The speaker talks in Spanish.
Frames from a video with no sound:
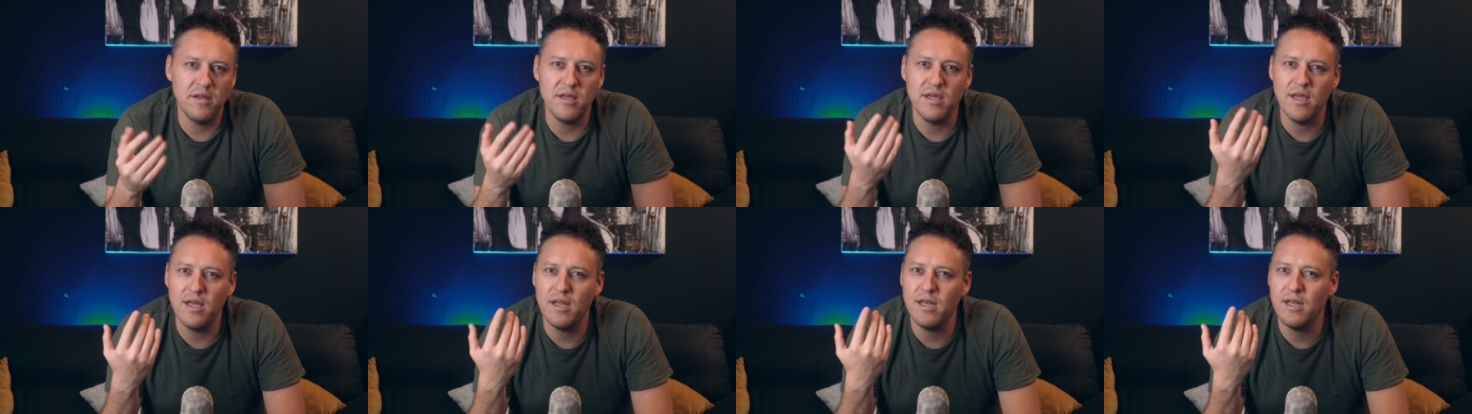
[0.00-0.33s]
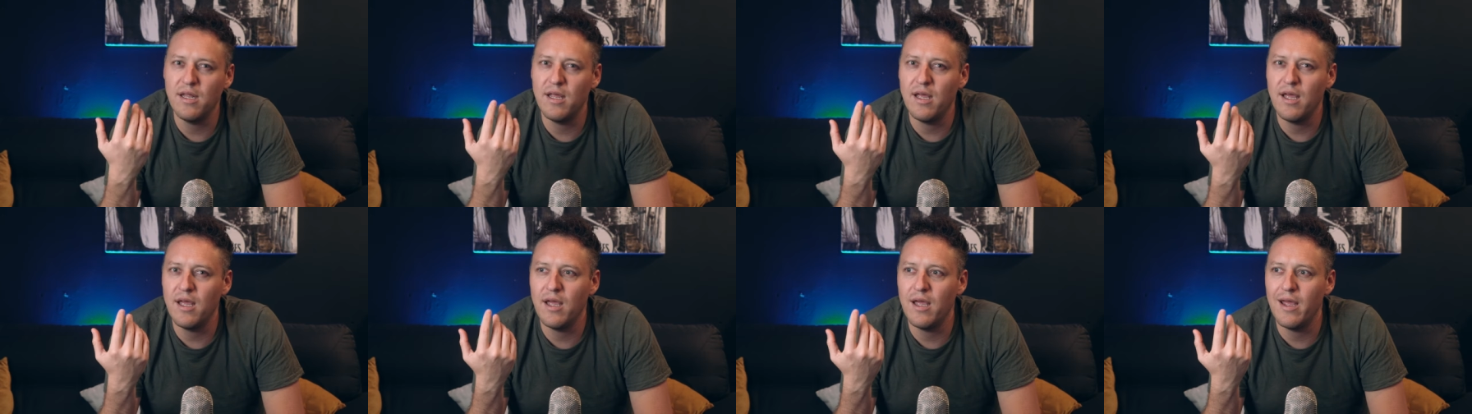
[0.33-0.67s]

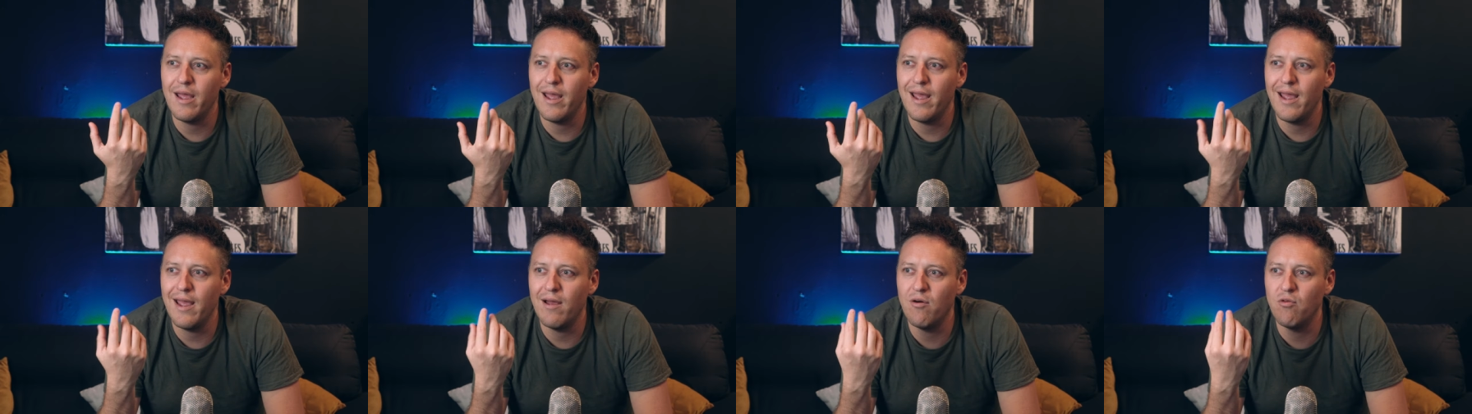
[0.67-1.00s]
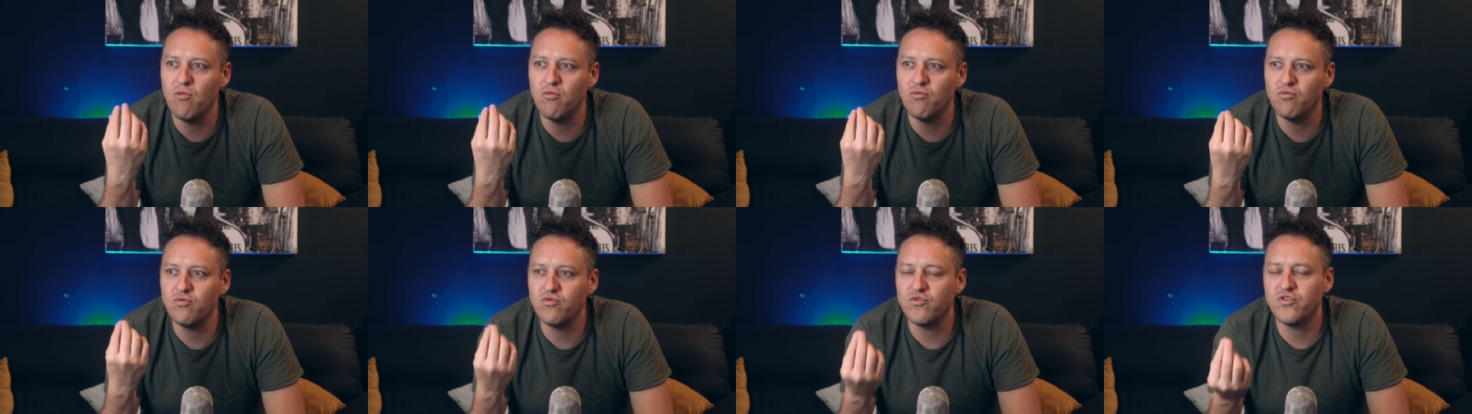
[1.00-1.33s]
tiene
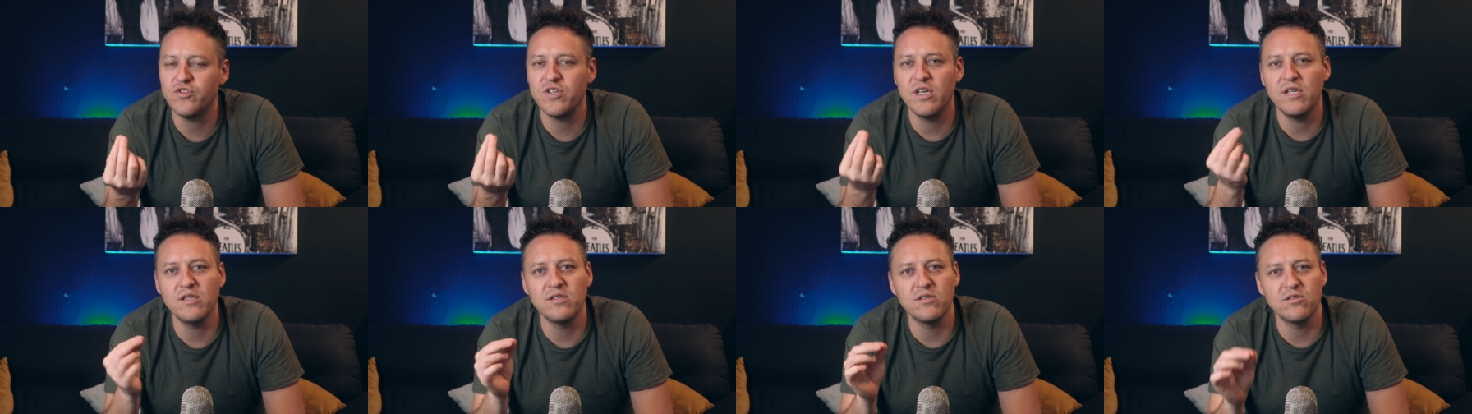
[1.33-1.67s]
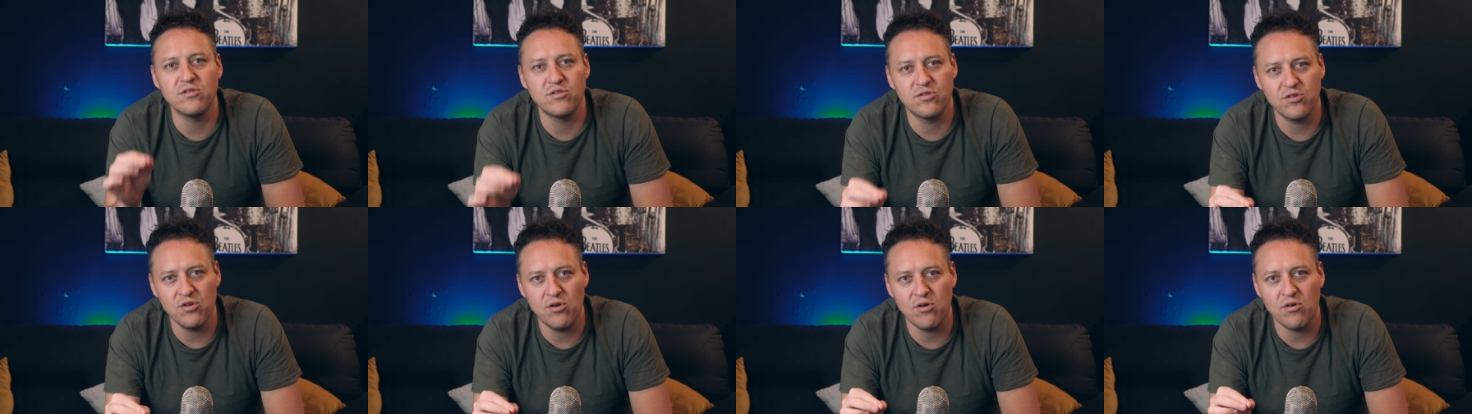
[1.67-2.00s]
un
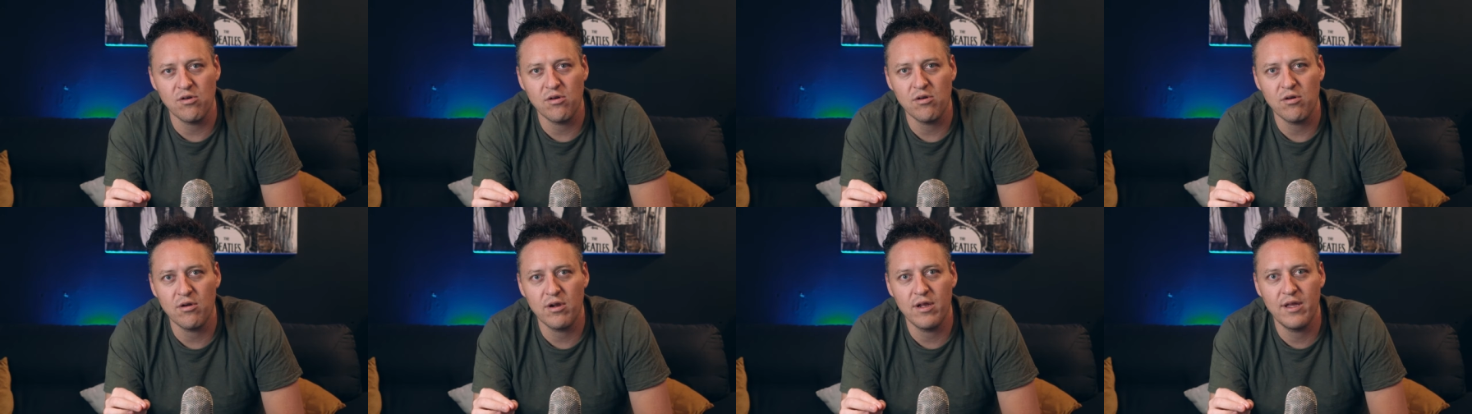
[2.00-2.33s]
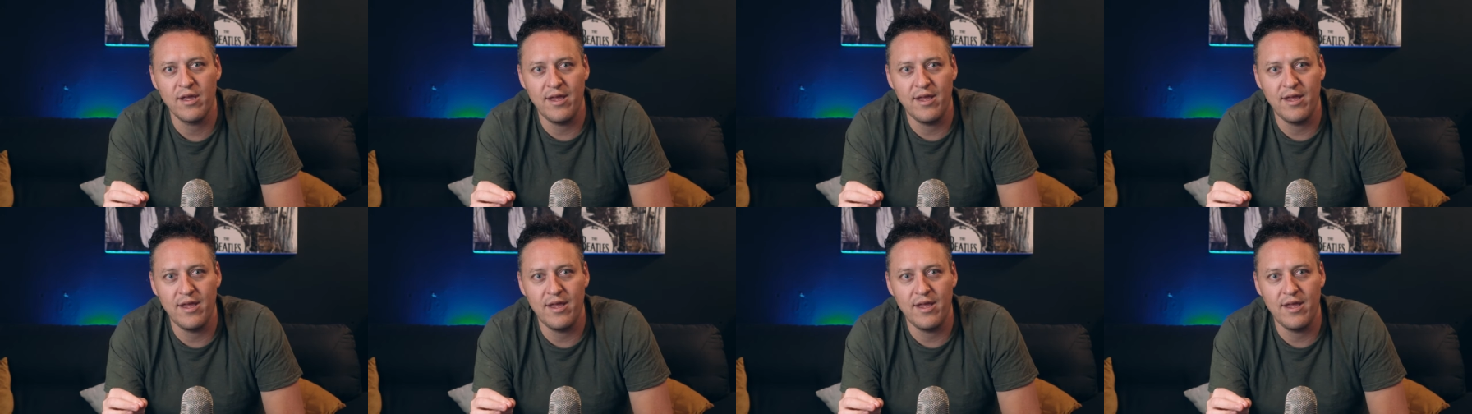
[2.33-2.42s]
sensor